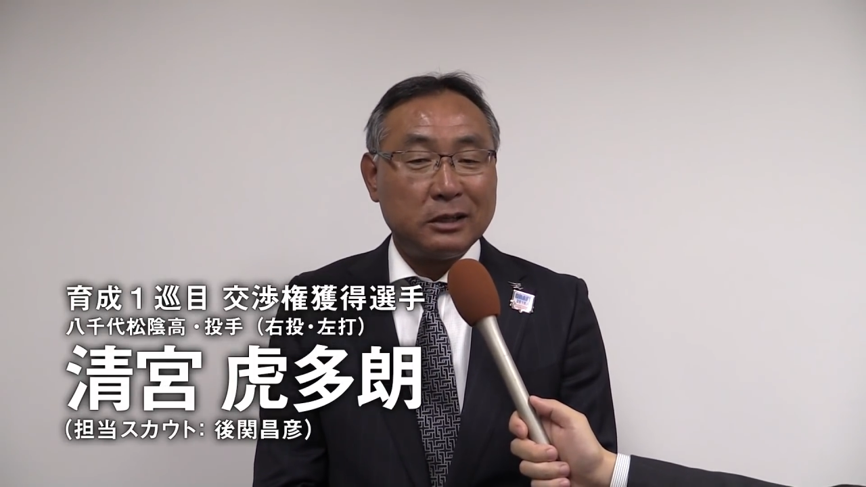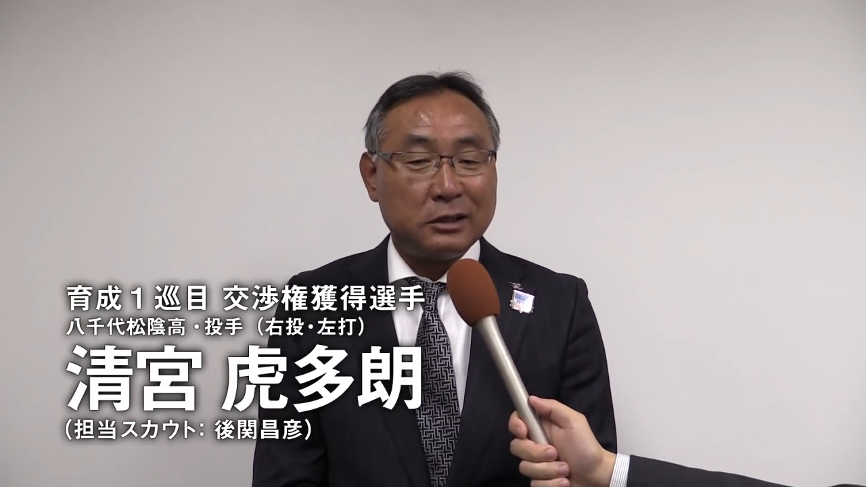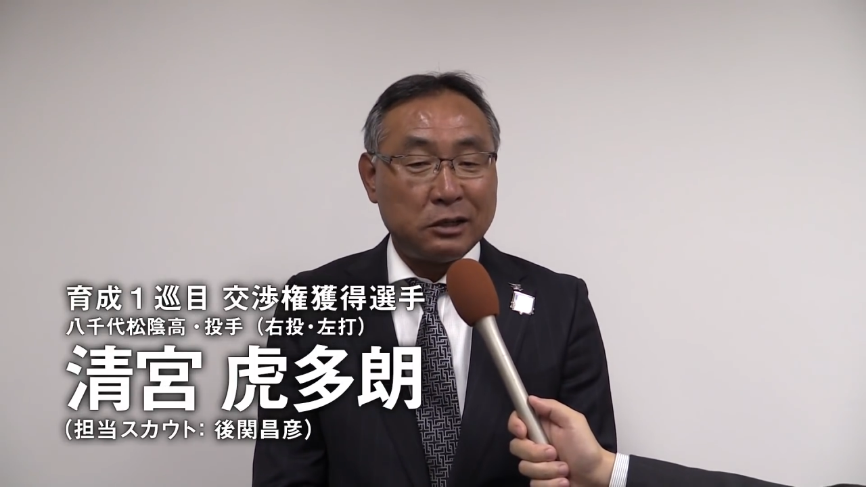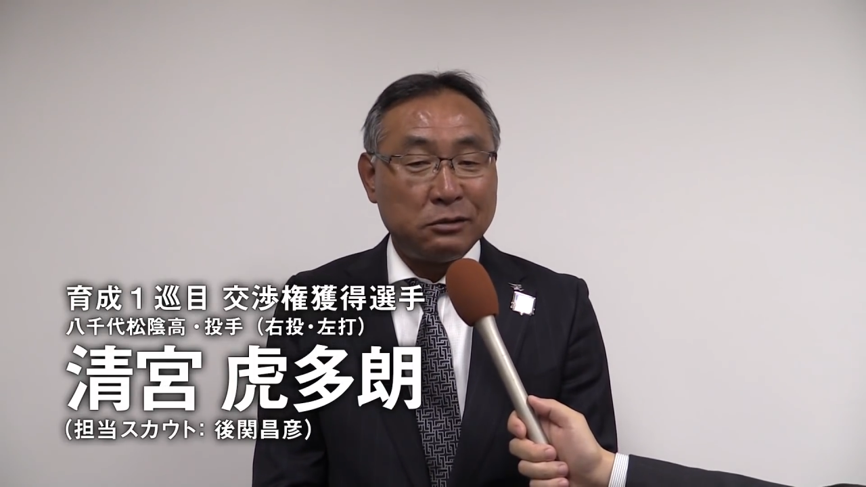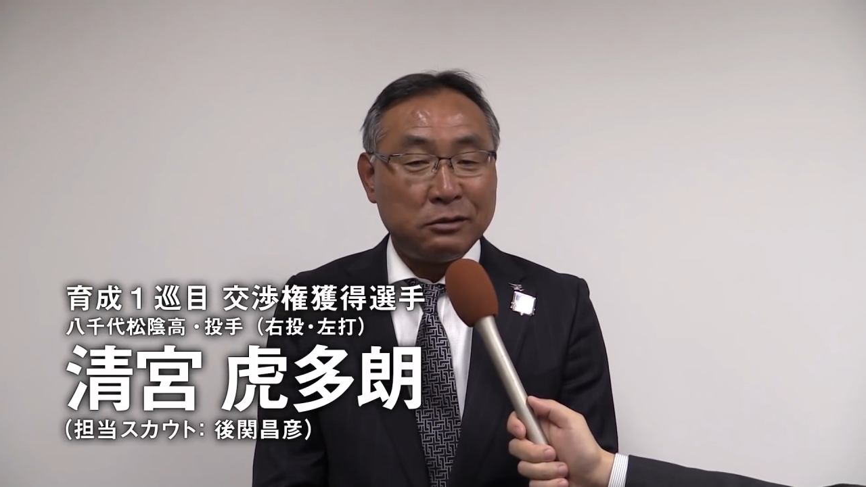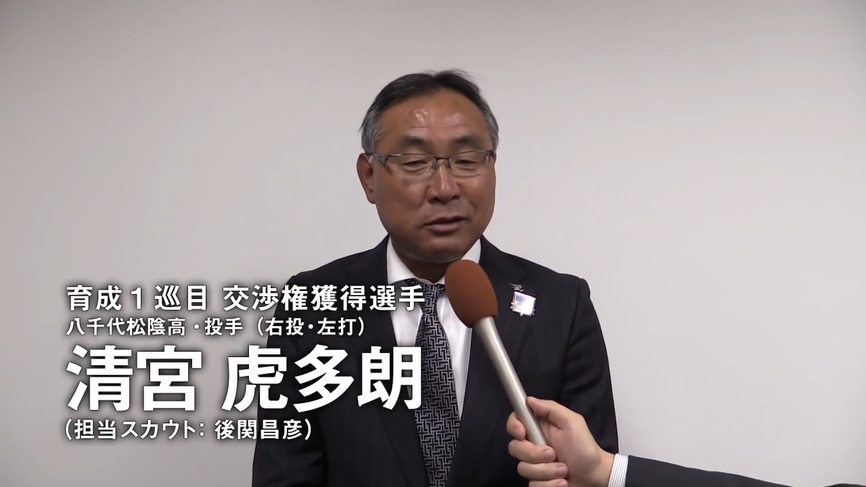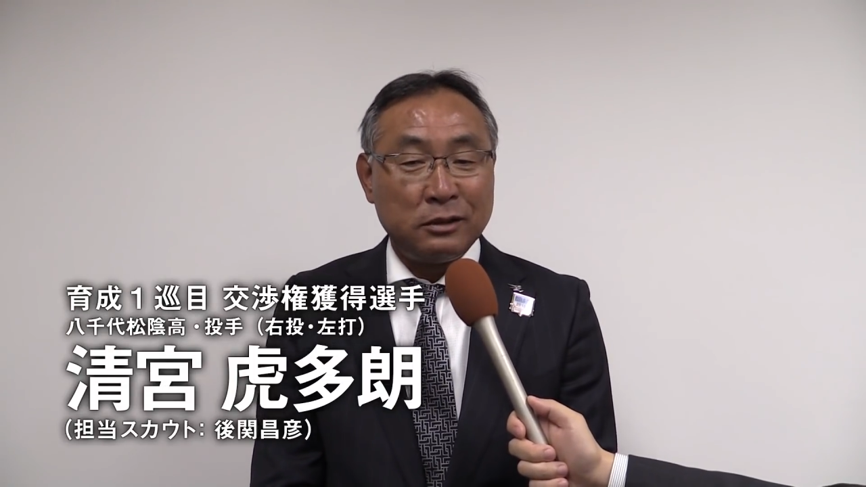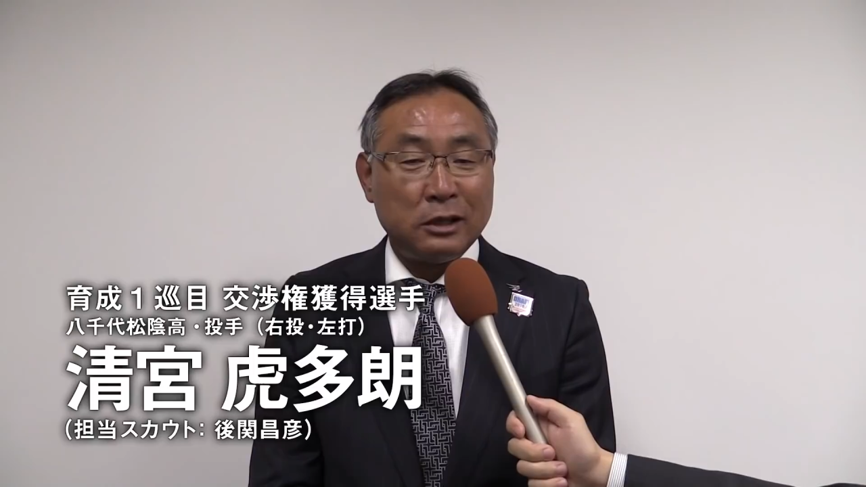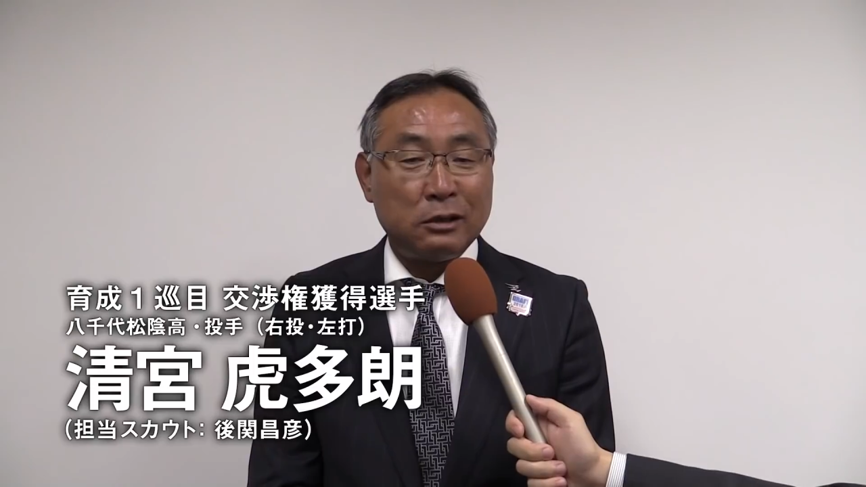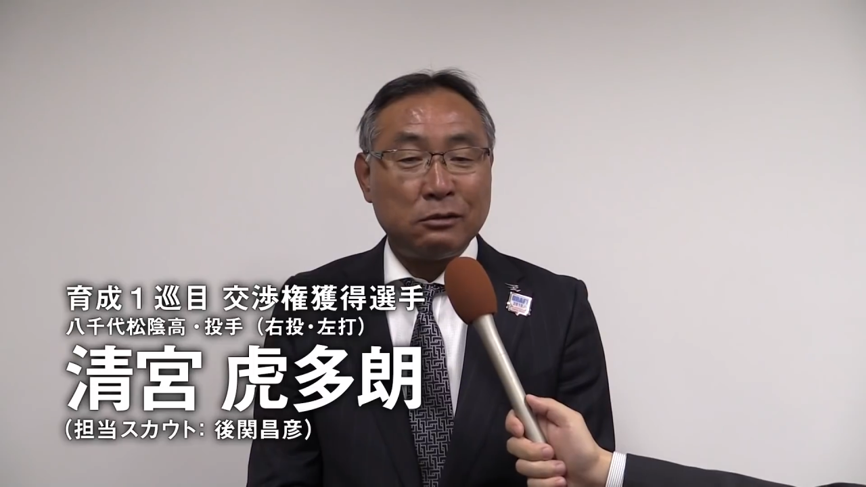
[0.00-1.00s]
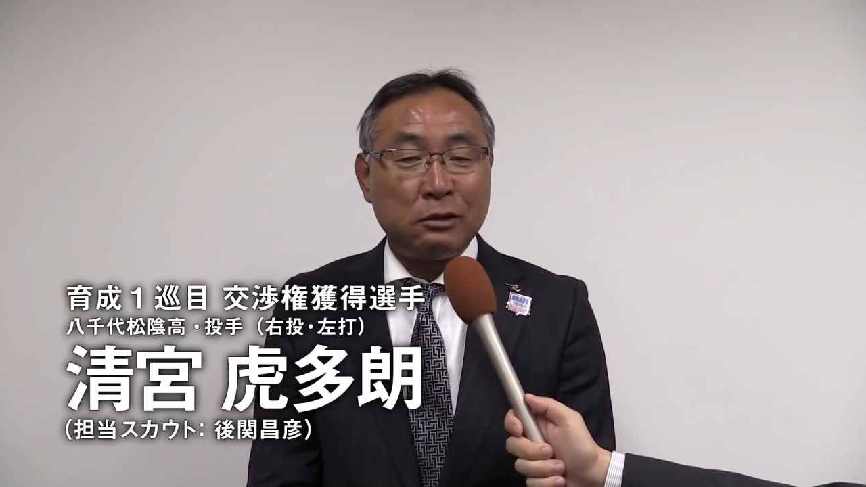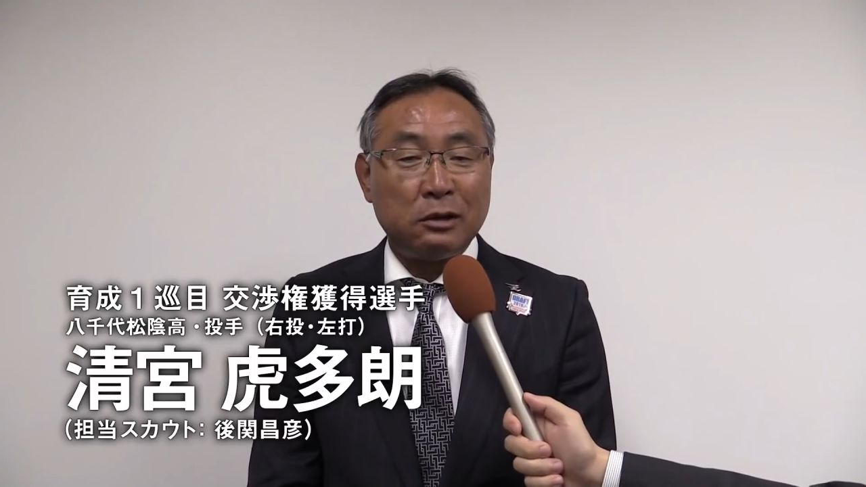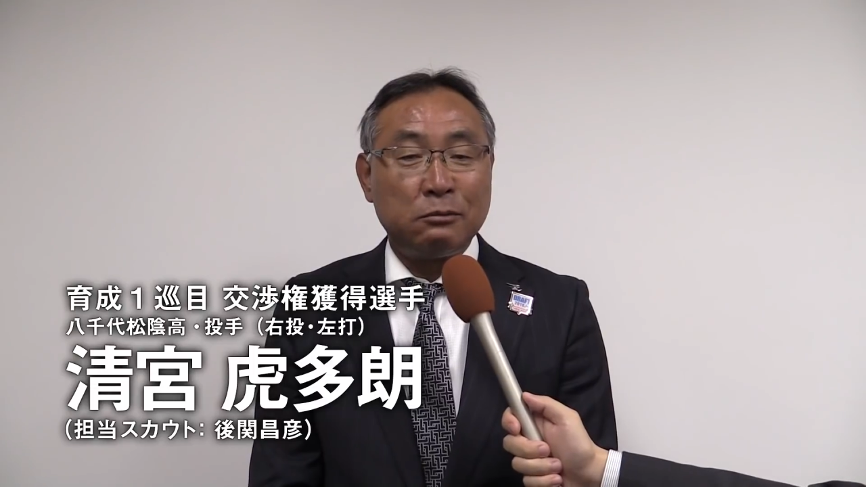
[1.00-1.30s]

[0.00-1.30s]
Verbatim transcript: 最初になるとは